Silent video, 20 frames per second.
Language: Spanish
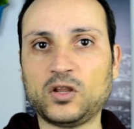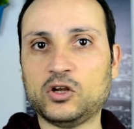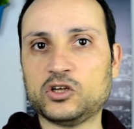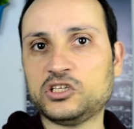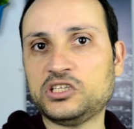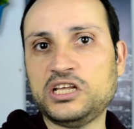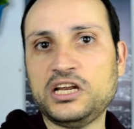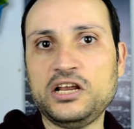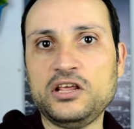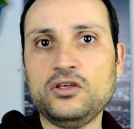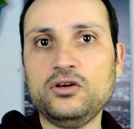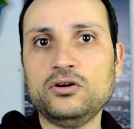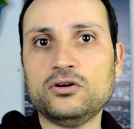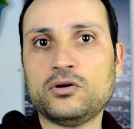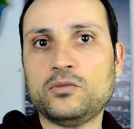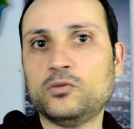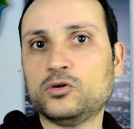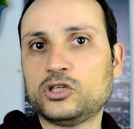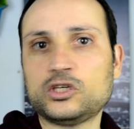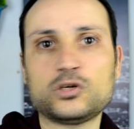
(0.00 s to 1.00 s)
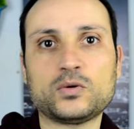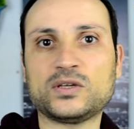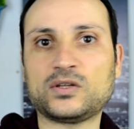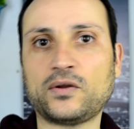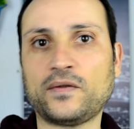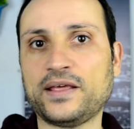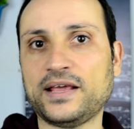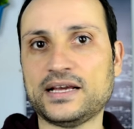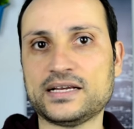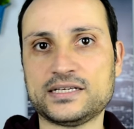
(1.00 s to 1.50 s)
los he tenido como 3 o
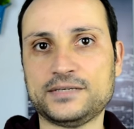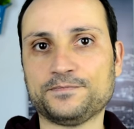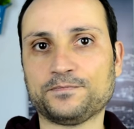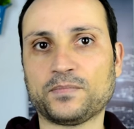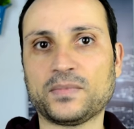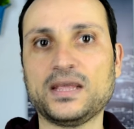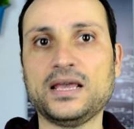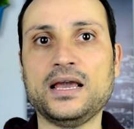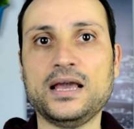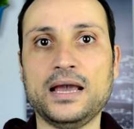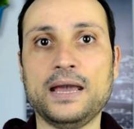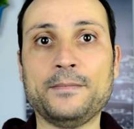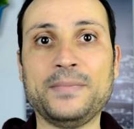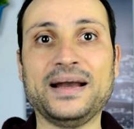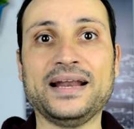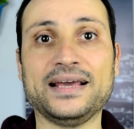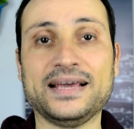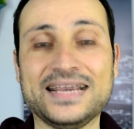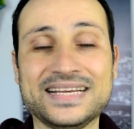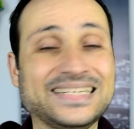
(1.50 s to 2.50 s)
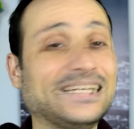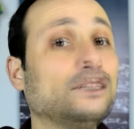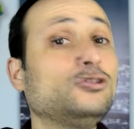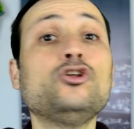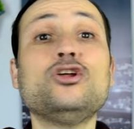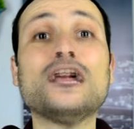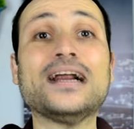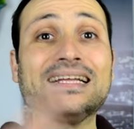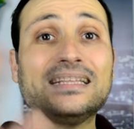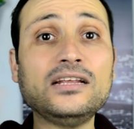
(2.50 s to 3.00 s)
4 días. Vale, ¿está
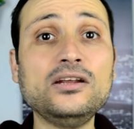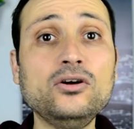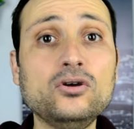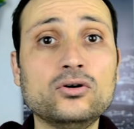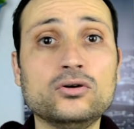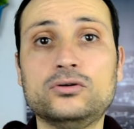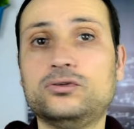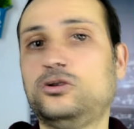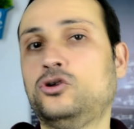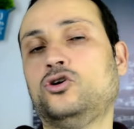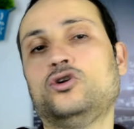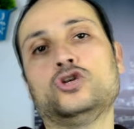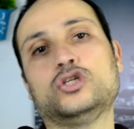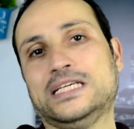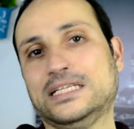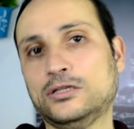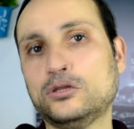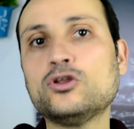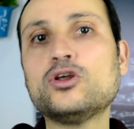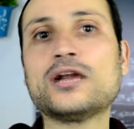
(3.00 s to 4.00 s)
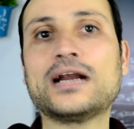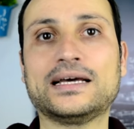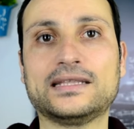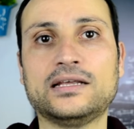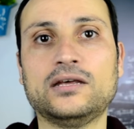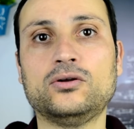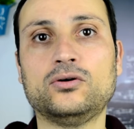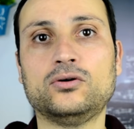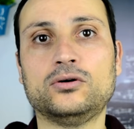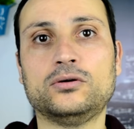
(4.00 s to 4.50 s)
todo el catálogo? No, no está todo el
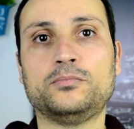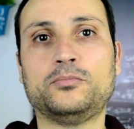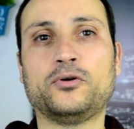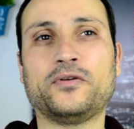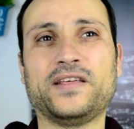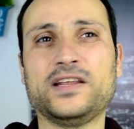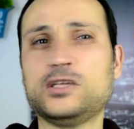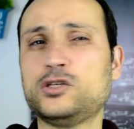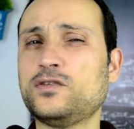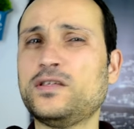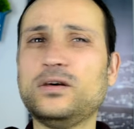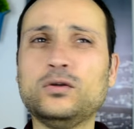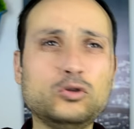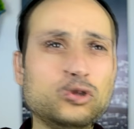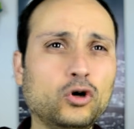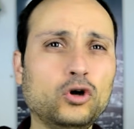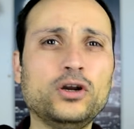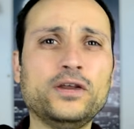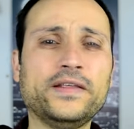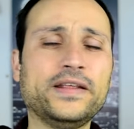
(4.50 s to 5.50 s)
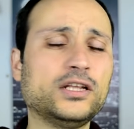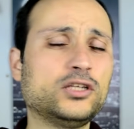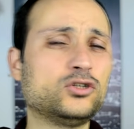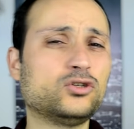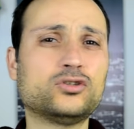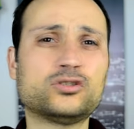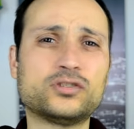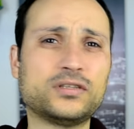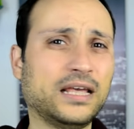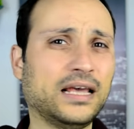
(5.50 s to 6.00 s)
catálogo. Por derechos de autor y
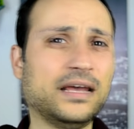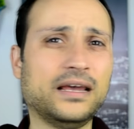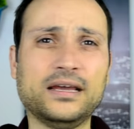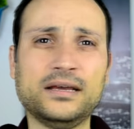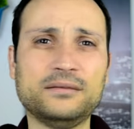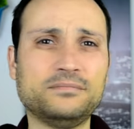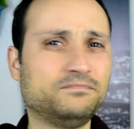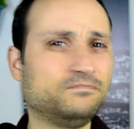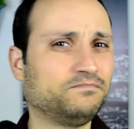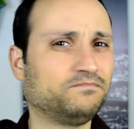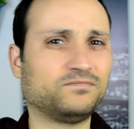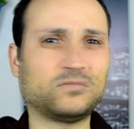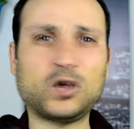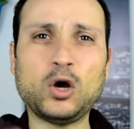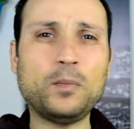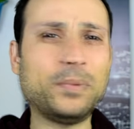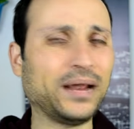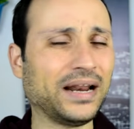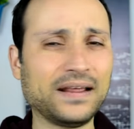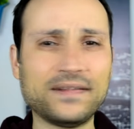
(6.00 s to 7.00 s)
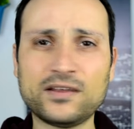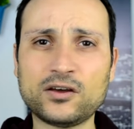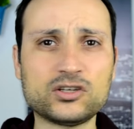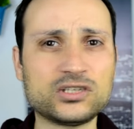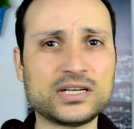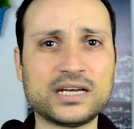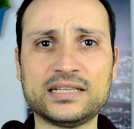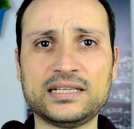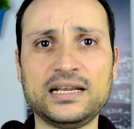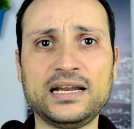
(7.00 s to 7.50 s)
derechos de copyright y
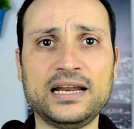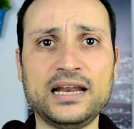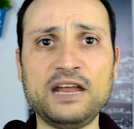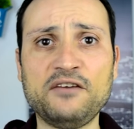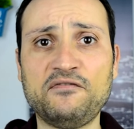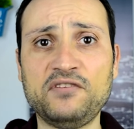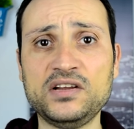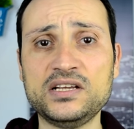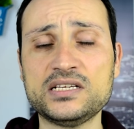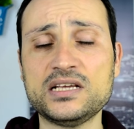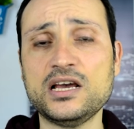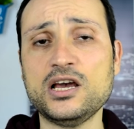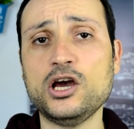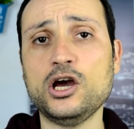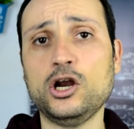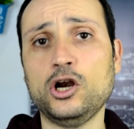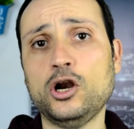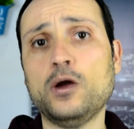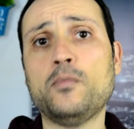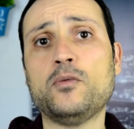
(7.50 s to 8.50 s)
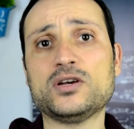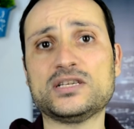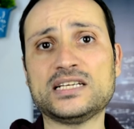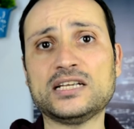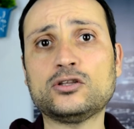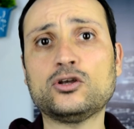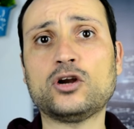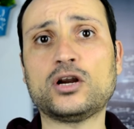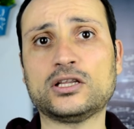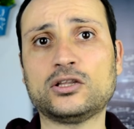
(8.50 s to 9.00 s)
cosas que tiene Netflix, no puede estar
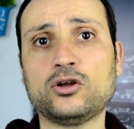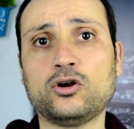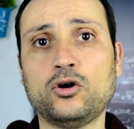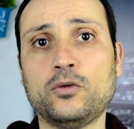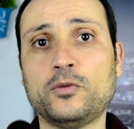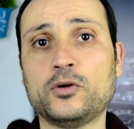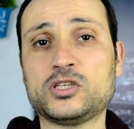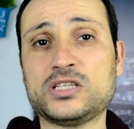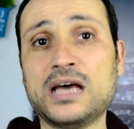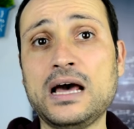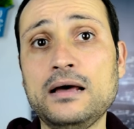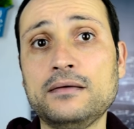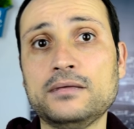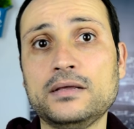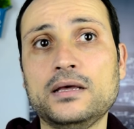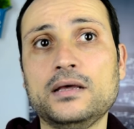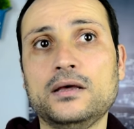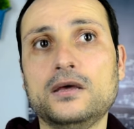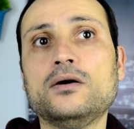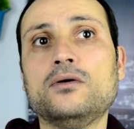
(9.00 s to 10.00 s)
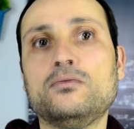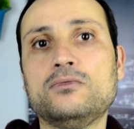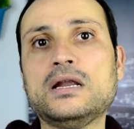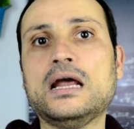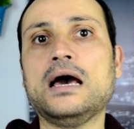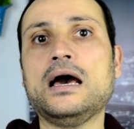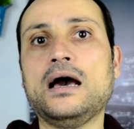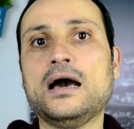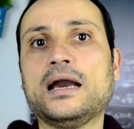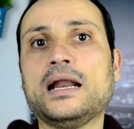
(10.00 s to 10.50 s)
todo el catálogo, pero está
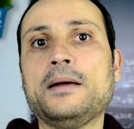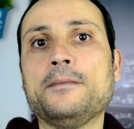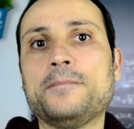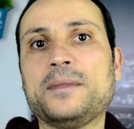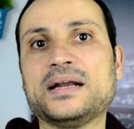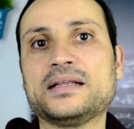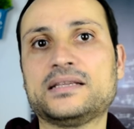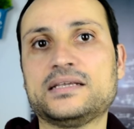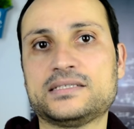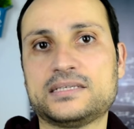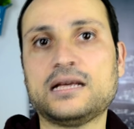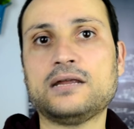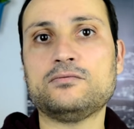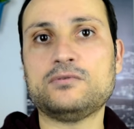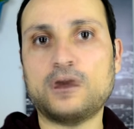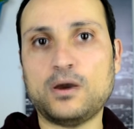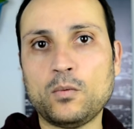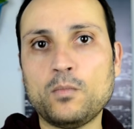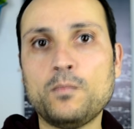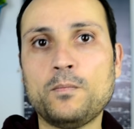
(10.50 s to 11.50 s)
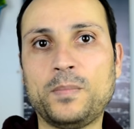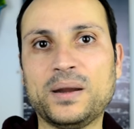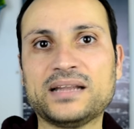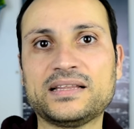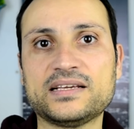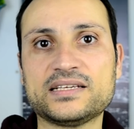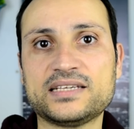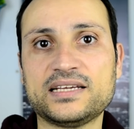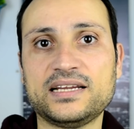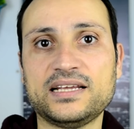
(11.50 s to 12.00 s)
una gran parte, está una,
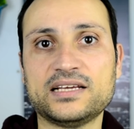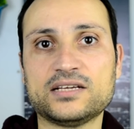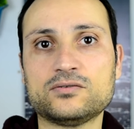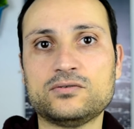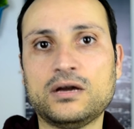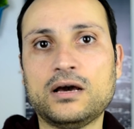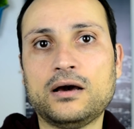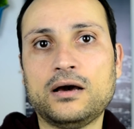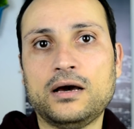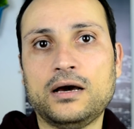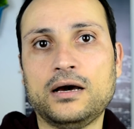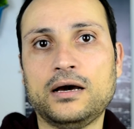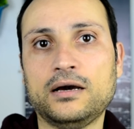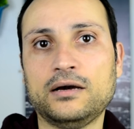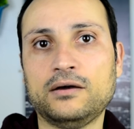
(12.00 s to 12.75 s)
parte de series, una,